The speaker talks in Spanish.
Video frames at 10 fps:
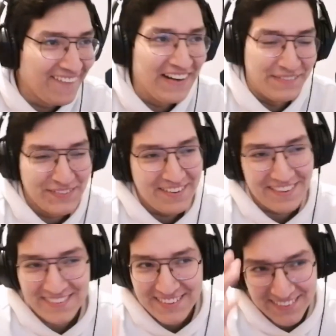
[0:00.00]
Oh, le mando un
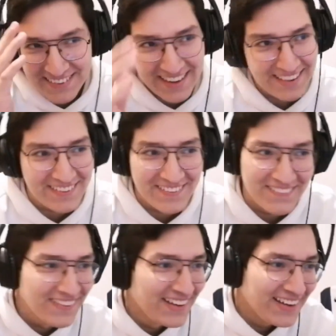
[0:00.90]
abrazo al tío Sergueto.
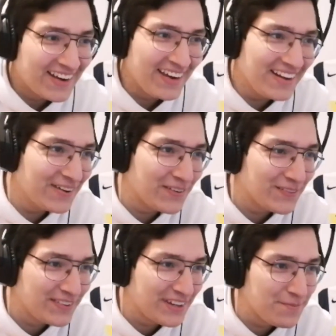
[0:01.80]
Querido,
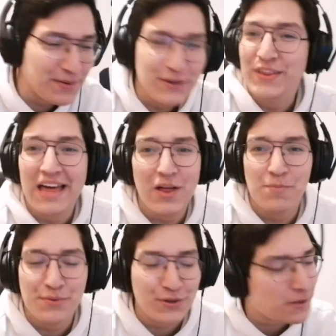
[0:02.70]
como siempre, y odiado
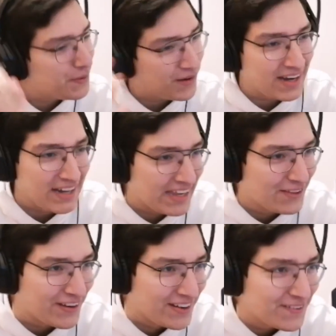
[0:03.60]
por otros, pero
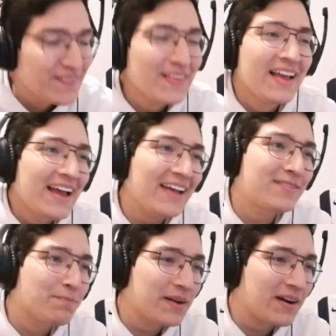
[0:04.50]
querido, querido. Es
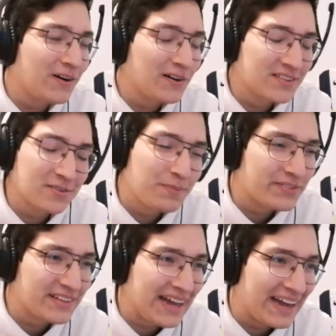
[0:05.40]
un pejote, es un
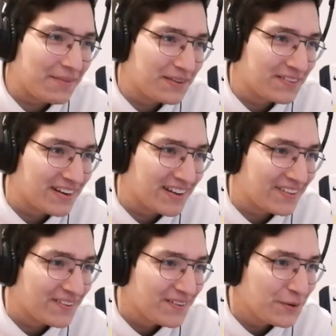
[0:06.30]
personaje, mi tío
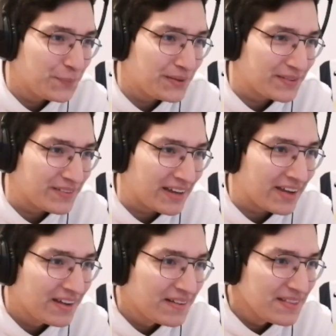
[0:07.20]
Sergueto. Un personaje.
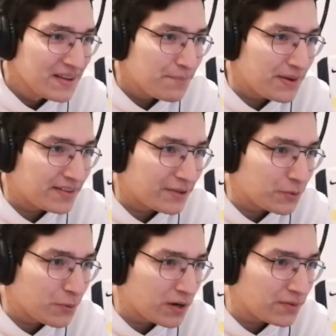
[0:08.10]
Espérate, que estoy
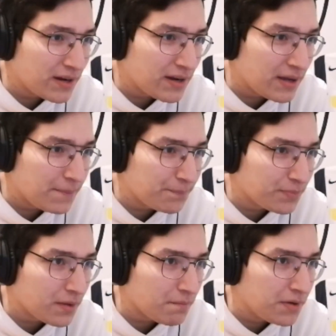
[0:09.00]
buscando acá
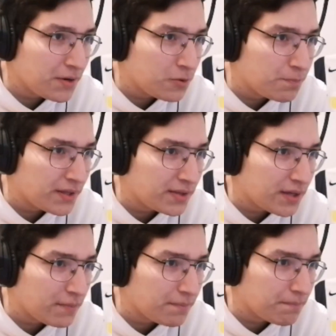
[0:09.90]
mi
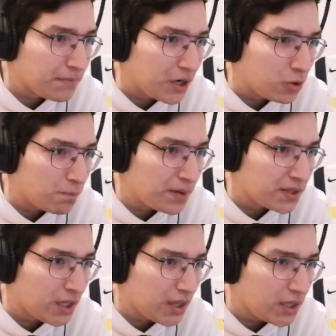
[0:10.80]
grupete, mi
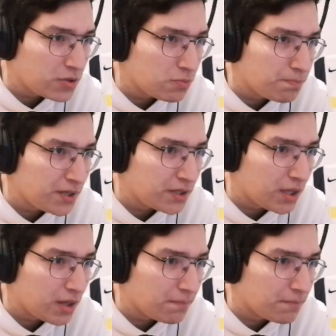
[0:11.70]
grupete de
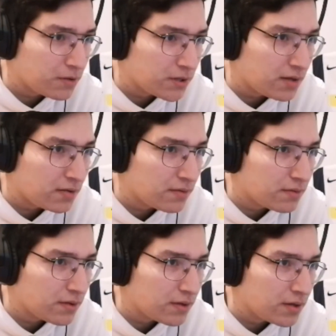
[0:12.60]
chupete, monta,
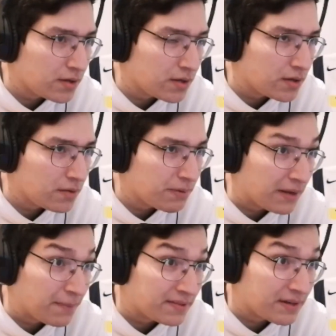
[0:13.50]
eh,
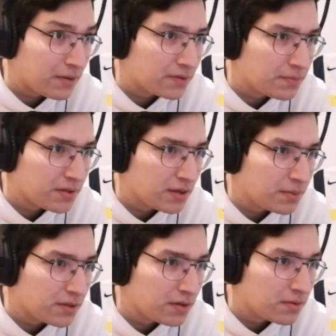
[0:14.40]
para pasar la voz a mi, mi
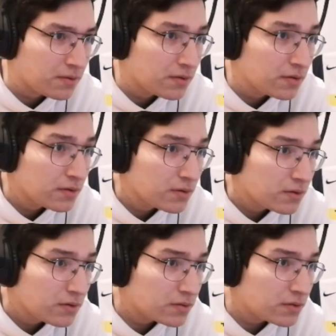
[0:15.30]
tío.
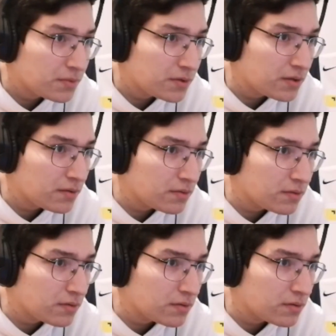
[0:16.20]
A mi tío.
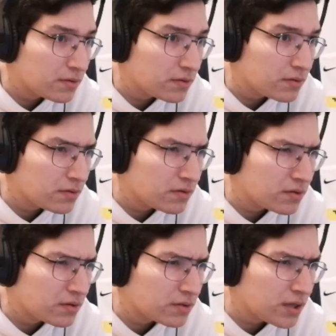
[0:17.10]

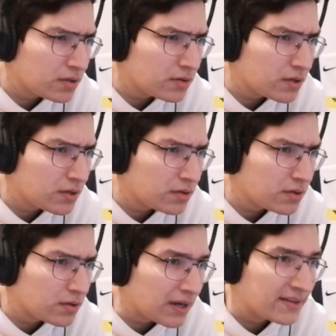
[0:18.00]
Tan, tan,
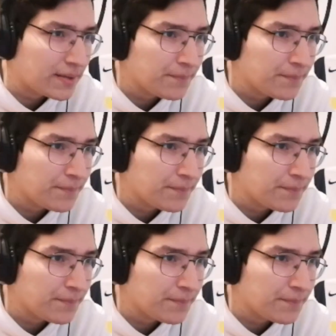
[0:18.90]
tan. Aquí está.